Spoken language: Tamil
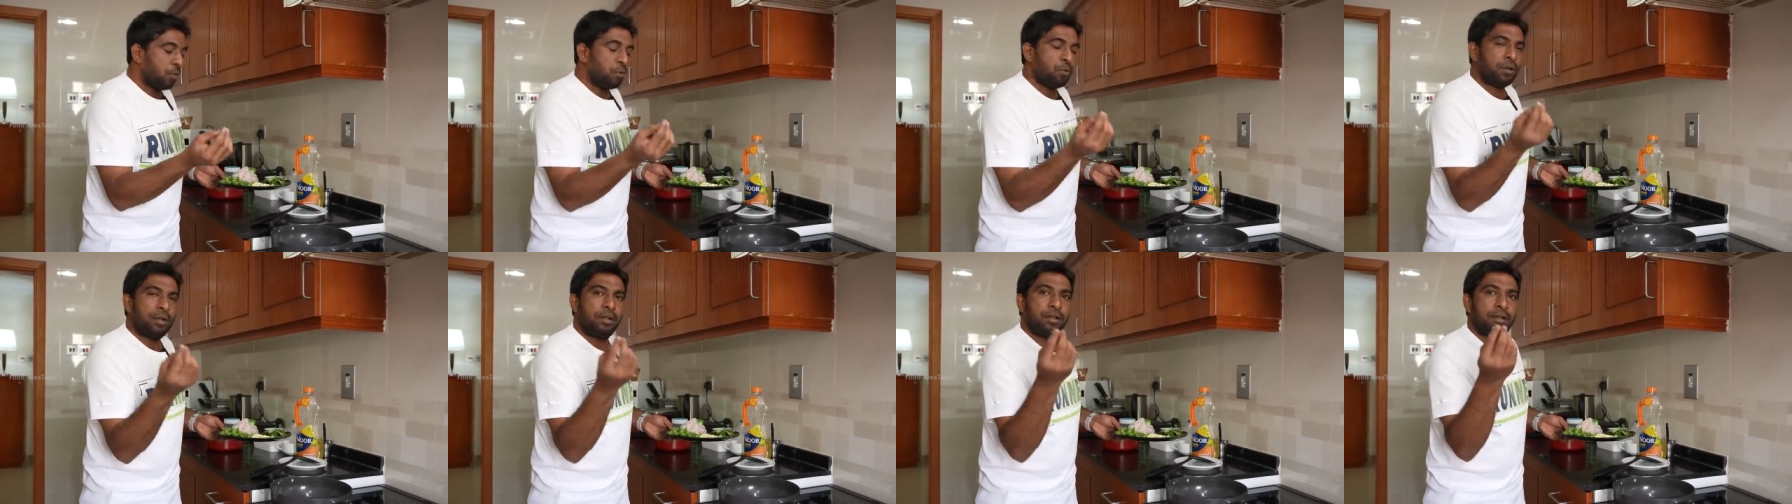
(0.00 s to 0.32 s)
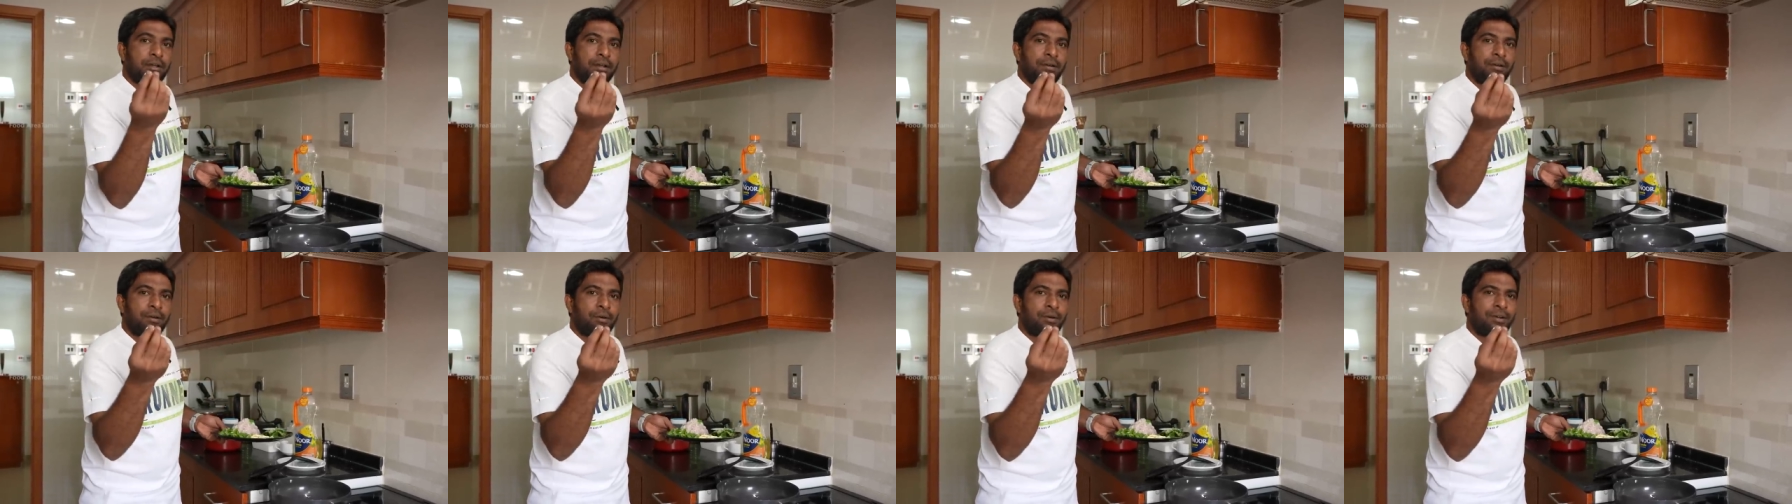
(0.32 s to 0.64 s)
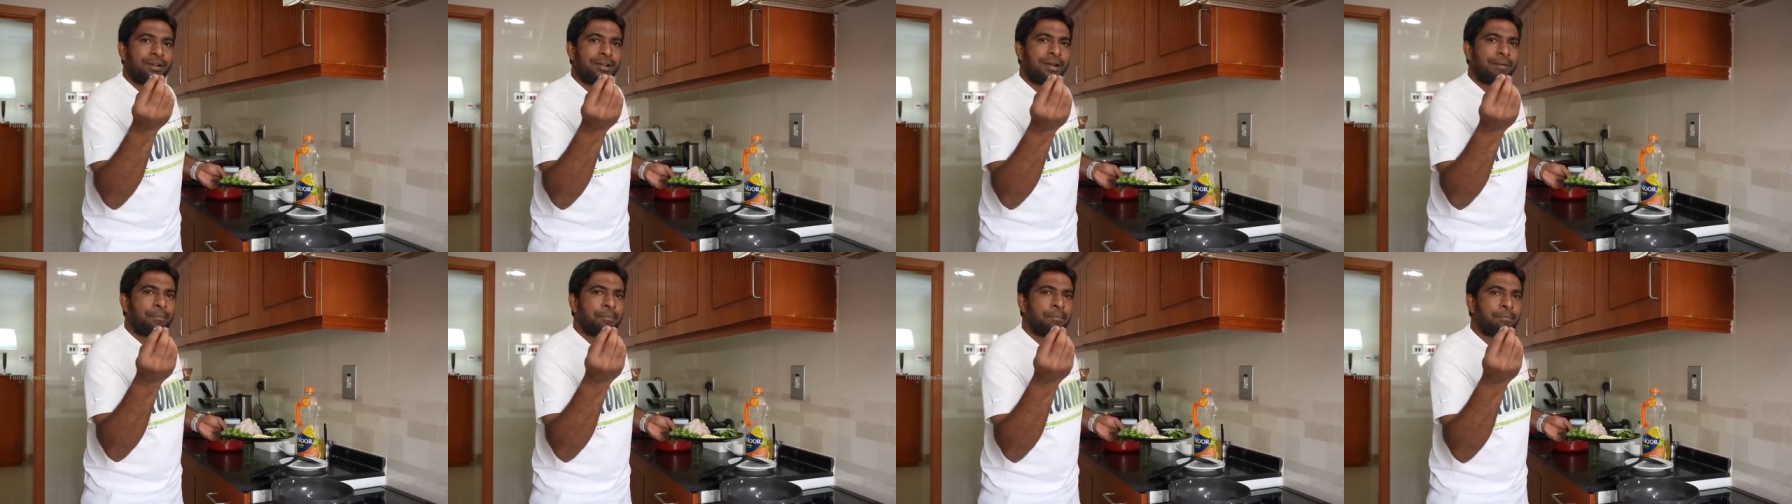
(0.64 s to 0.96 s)
ஒரு
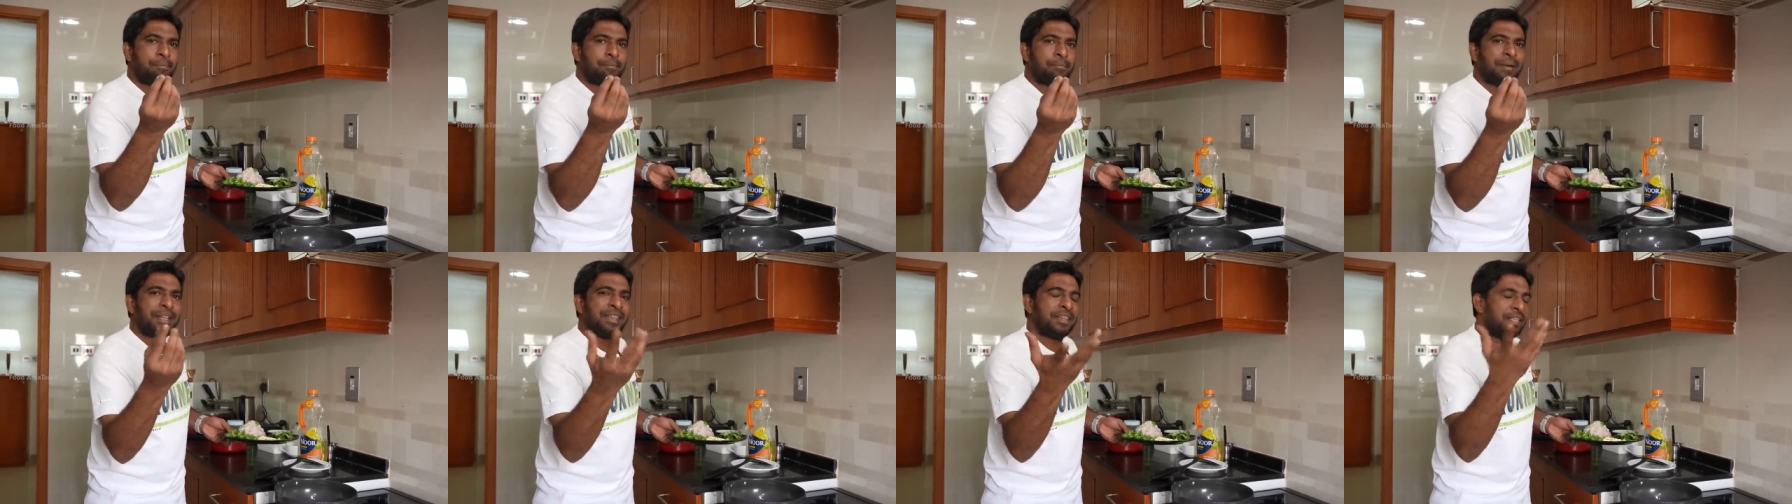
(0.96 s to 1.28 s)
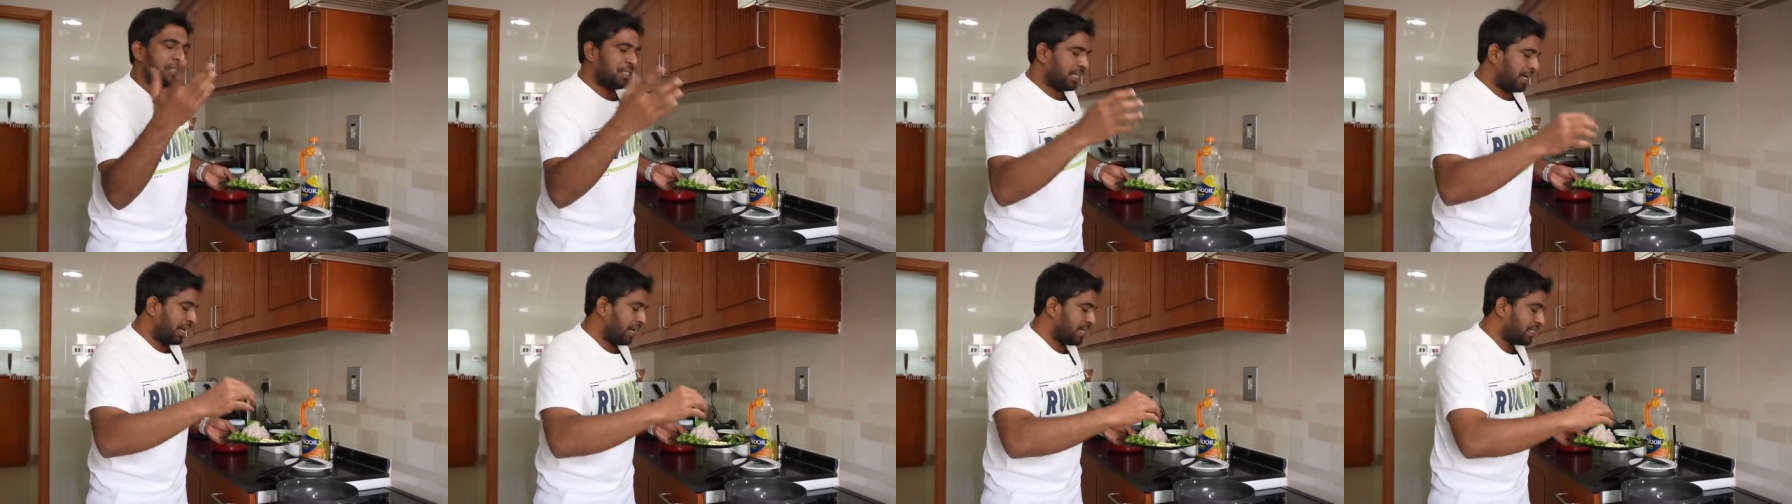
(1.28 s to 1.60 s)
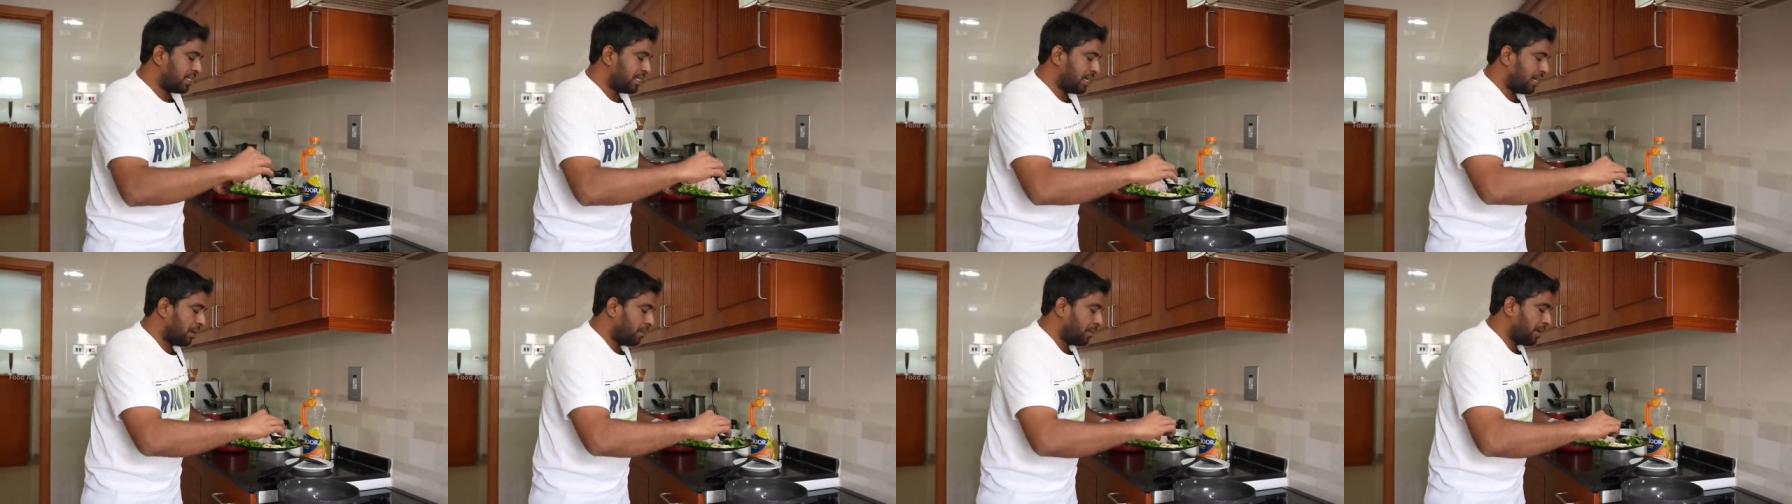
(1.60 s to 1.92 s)
ஒரு பத்து
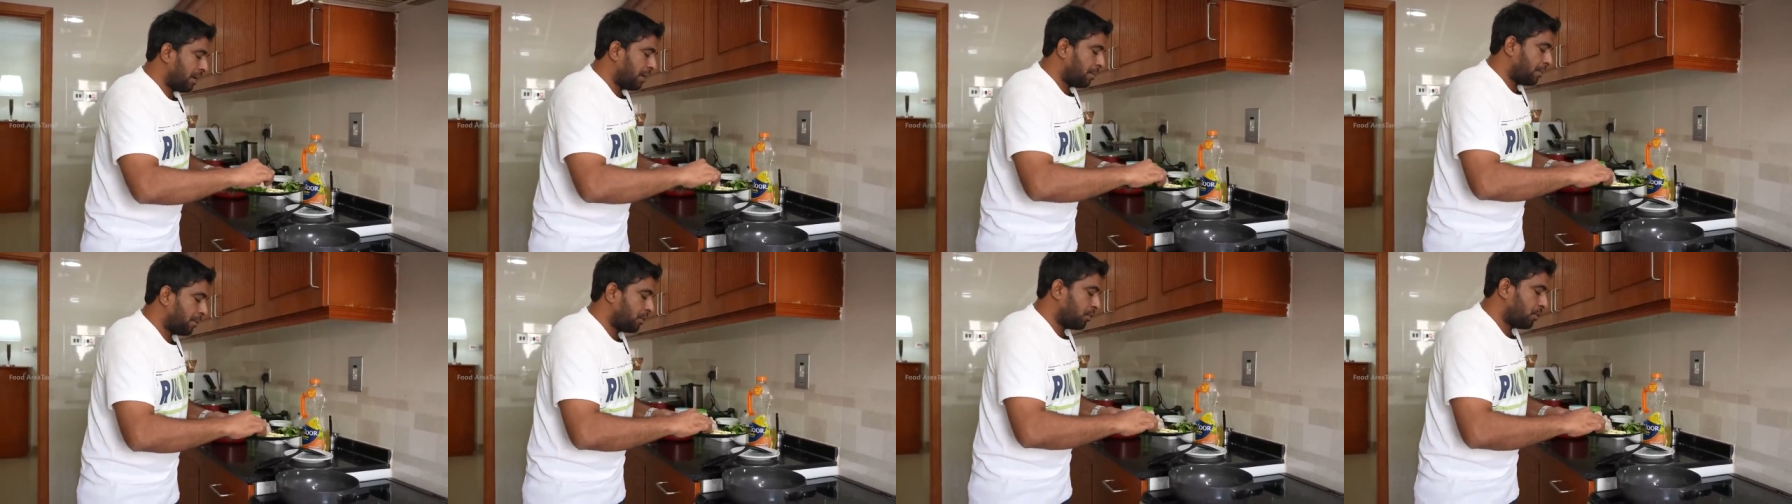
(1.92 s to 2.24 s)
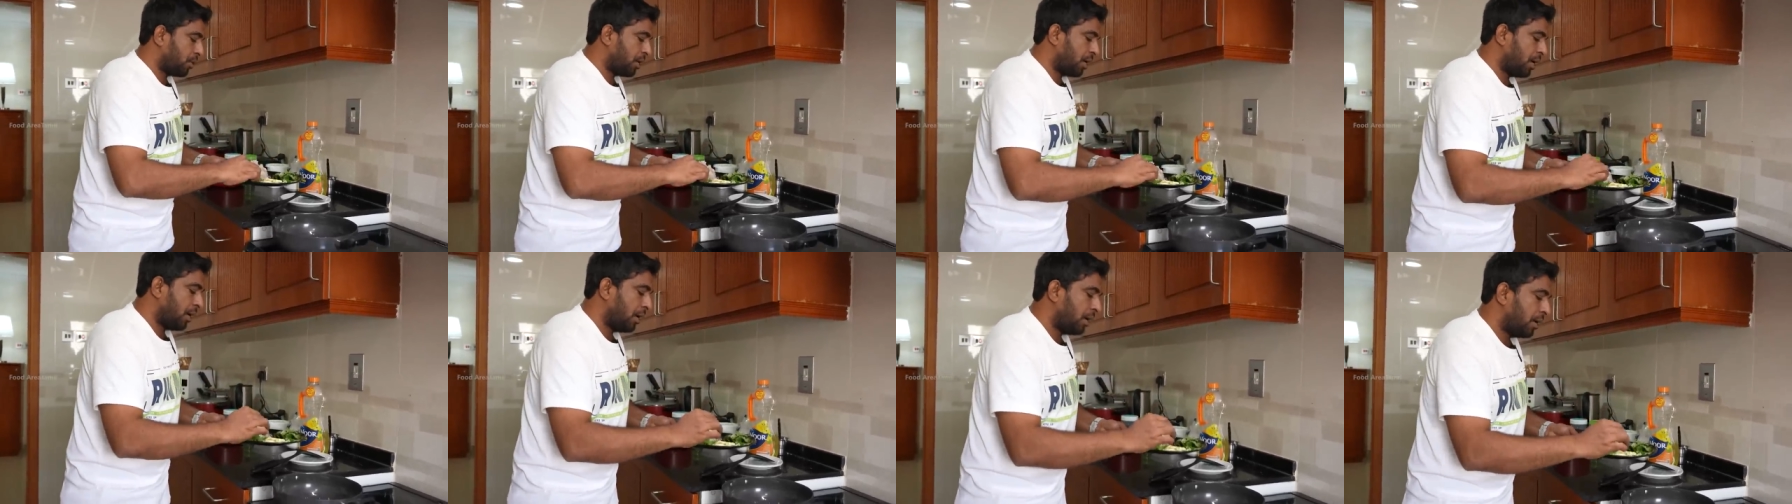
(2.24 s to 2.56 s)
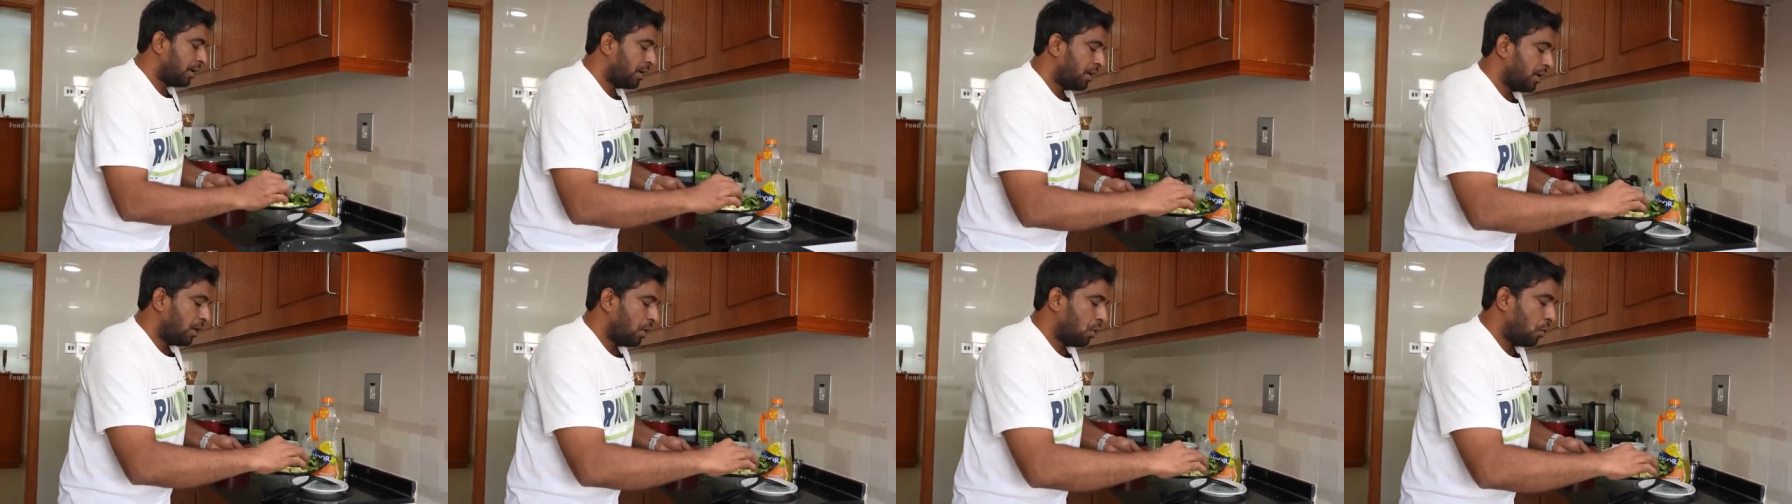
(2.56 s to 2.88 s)
செகண்ட்ஸ் நம்ம என்ன பண்ணுவோம்னா
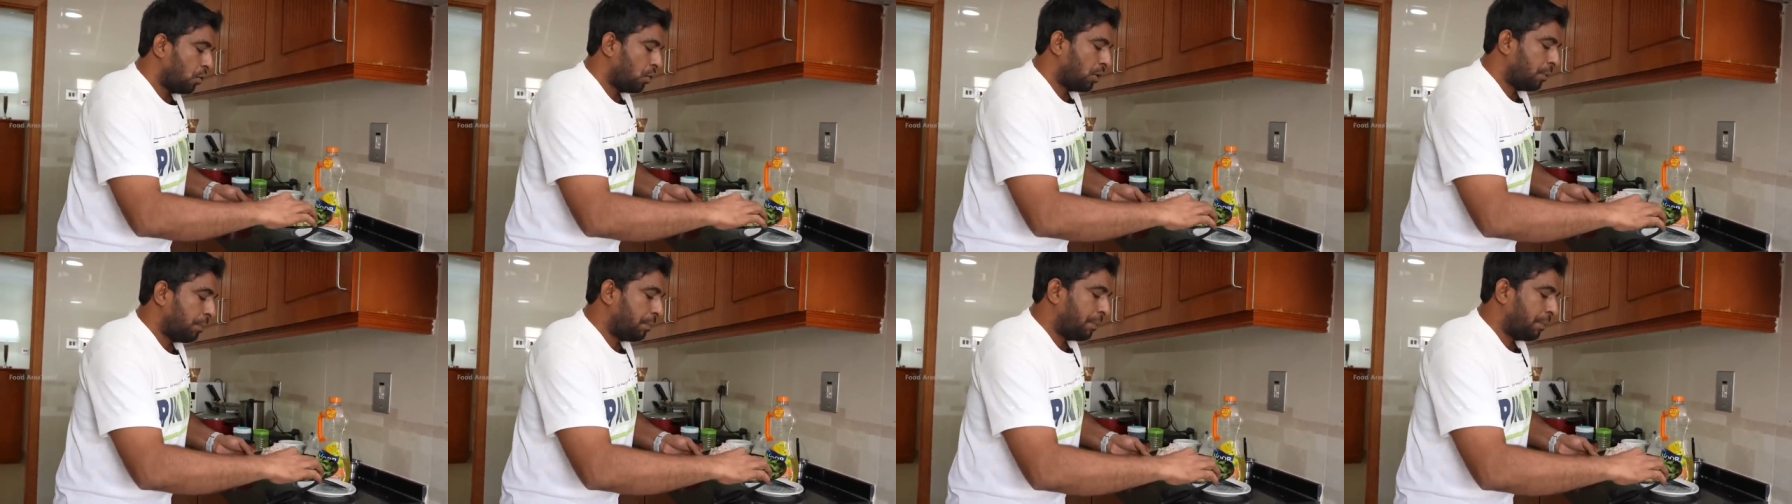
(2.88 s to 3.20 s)
ஒரு